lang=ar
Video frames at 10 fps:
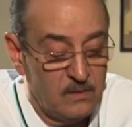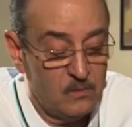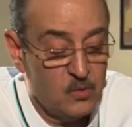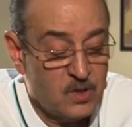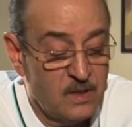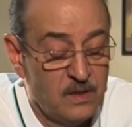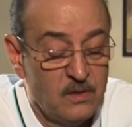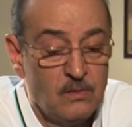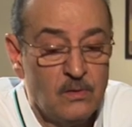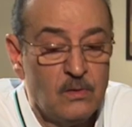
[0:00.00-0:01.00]
المشكله
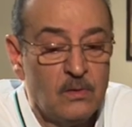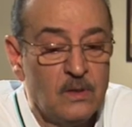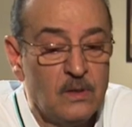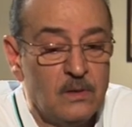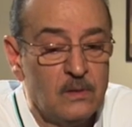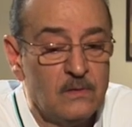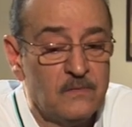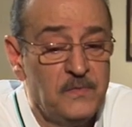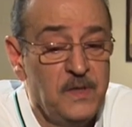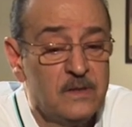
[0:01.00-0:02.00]
انه آه،
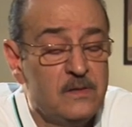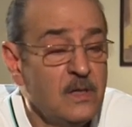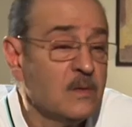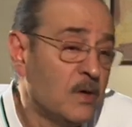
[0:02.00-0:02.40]
في كتير